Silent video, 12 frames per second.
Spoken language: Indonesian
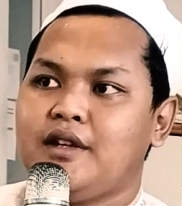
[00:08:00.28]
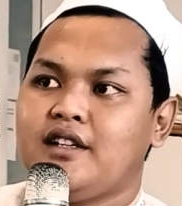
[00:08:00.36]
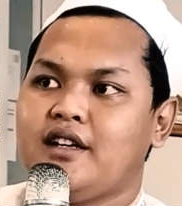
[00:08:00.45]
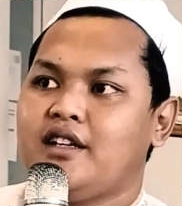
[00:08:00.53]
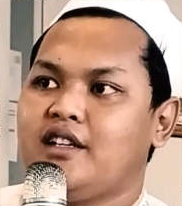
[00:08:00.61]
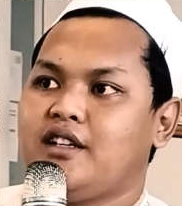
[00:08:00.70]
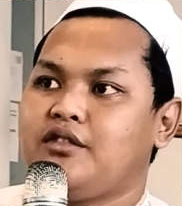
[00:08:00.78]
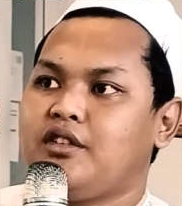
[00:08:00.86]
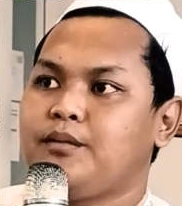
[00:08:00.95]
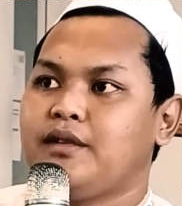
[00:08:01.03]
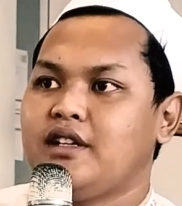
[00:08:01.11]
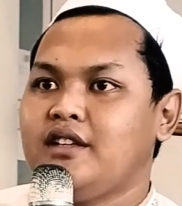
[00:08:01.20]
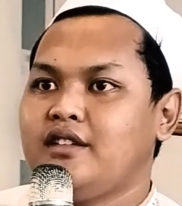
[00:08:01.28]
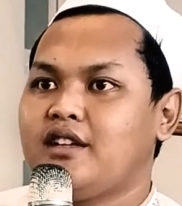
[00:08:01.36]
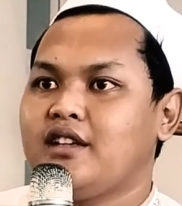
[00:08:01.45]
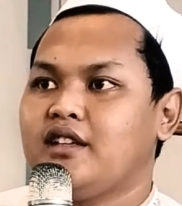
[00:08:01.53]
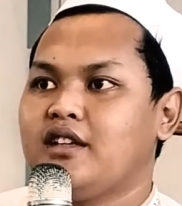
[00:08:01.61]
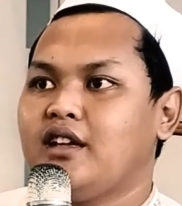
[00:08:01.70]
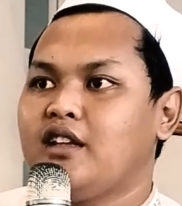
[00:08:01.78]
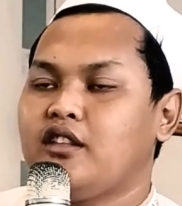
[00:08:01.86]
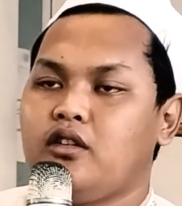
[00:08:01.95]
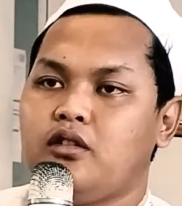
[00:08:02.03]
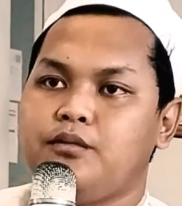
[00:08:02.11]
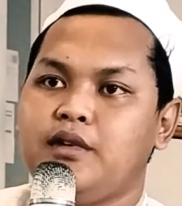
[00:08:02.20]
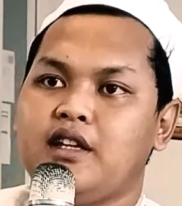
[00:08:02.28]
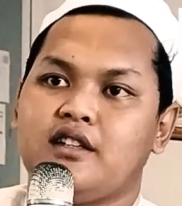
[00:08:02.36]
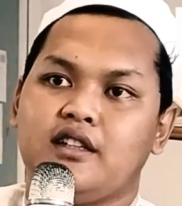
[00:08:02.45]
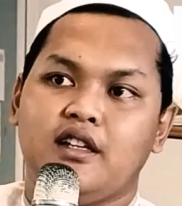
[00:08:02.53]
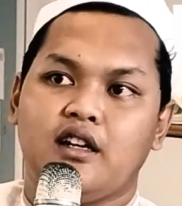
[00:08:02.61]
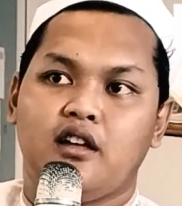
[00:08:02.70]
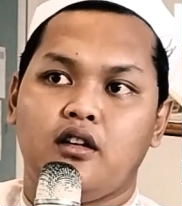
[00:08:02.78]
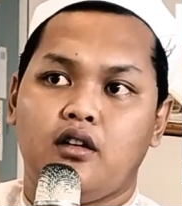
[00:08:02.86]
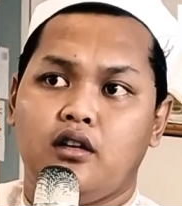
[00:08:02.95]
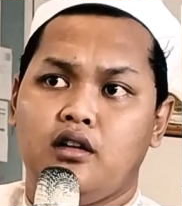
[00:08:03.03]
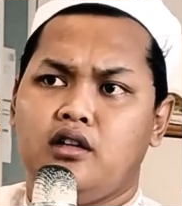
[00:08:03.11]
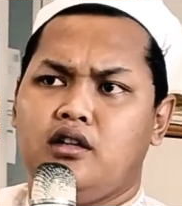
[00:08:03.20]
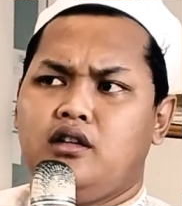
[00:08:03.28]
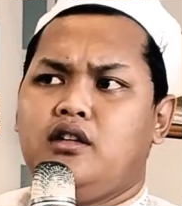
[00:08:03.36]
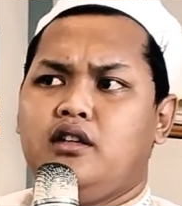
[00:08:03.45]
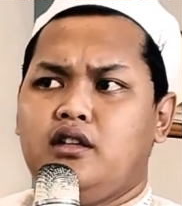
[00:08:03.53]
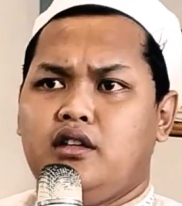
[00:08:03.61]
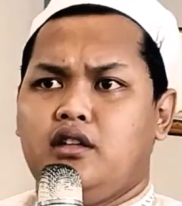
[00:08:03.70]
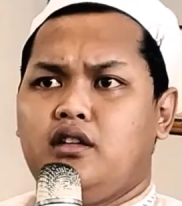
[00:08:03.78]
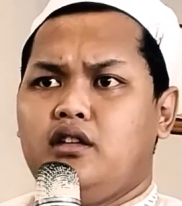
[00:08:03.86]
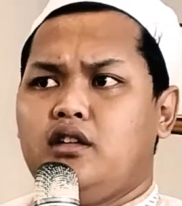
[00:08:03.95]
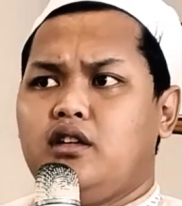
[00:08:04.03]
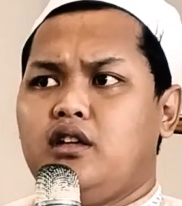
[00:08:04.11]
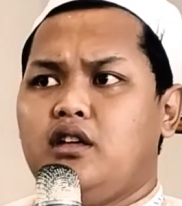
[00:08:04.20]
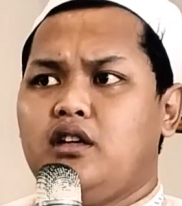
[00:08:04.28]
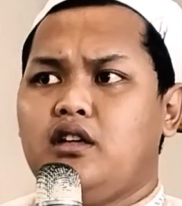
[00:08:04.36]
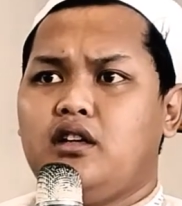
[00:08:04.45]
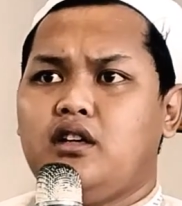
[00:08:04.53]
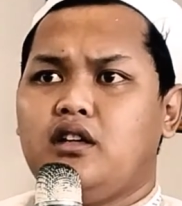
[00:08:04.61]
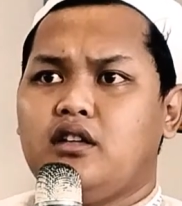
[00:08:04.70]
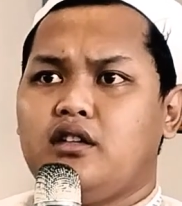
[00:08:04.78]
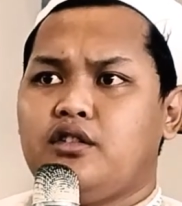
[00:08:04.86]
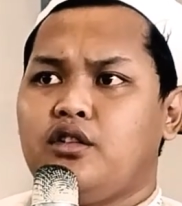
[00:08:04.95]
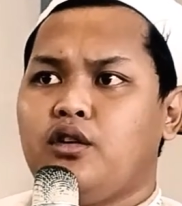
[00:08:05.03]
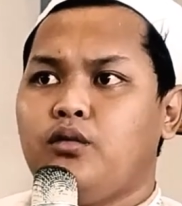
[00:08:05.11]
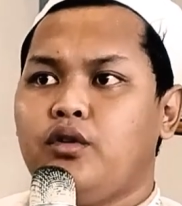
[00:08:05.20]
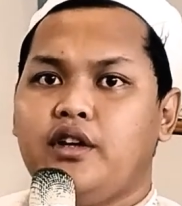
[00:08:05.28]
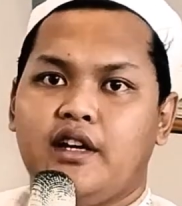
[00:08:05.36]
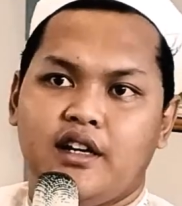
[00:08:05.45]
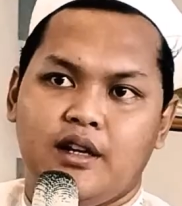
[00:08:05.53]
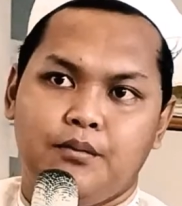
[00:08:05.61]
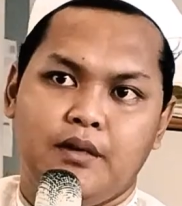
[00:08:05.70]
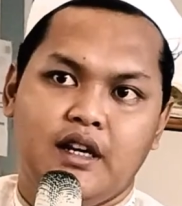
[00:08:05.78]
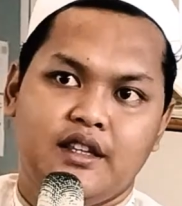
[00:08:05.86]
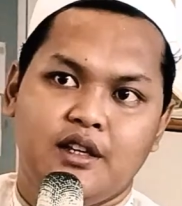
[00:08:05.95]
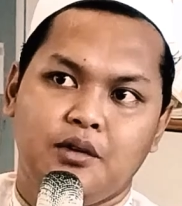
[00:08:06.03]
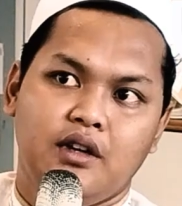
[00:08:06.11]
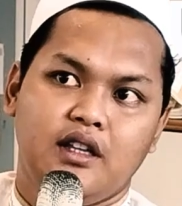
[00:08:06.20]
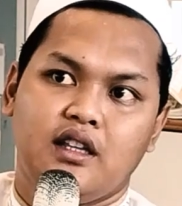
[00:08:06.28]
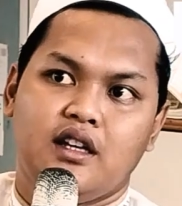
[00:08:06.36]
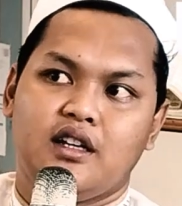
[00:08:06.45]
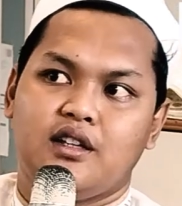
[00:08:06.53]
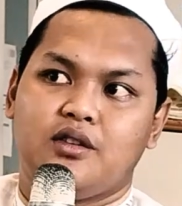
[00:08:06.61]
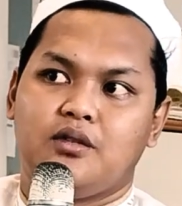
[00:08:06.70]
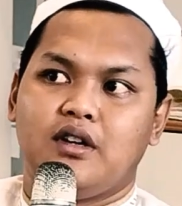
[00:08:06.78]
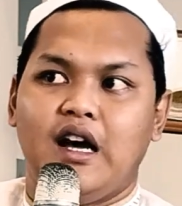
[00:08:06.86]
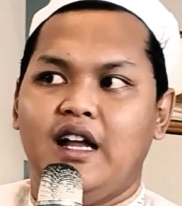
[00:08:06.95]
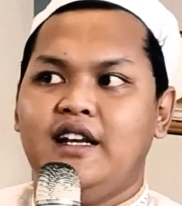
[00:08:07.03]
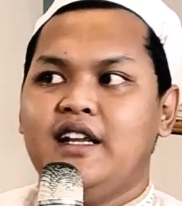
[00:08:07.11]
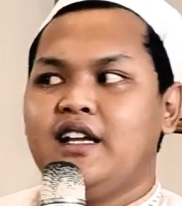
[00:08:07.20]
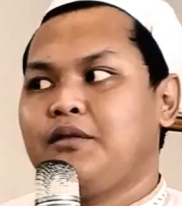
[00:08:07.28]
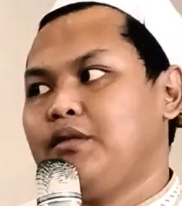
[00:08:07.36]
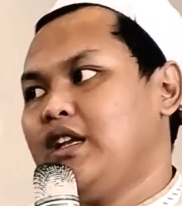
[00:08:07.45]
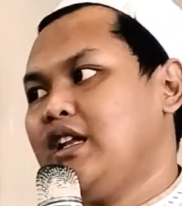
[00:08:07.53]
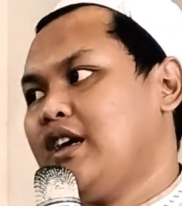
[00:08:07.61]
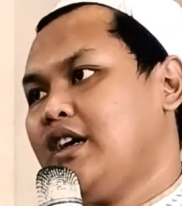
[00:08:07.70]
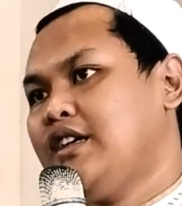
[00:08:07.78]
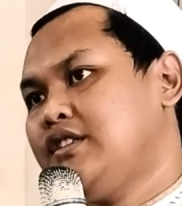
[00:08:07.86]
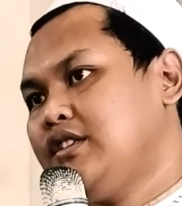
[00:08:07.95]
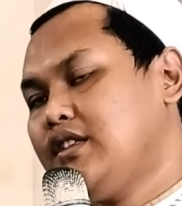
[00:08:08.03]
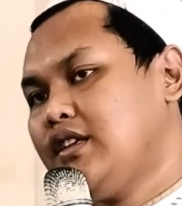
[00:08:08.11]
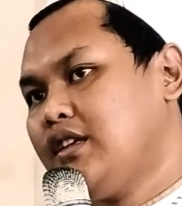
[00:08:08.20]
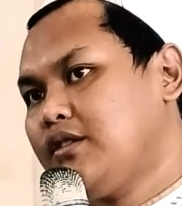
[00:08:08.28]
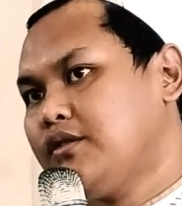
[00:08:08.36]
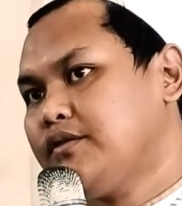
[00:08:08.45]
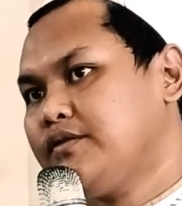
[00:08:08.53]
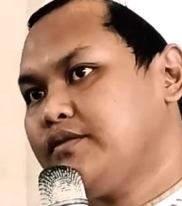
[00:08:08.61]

pasangan suami istri atau biasanya kalau e, cowok yang nembak ceweknya gitu nggak ada yang bilang Aishitero.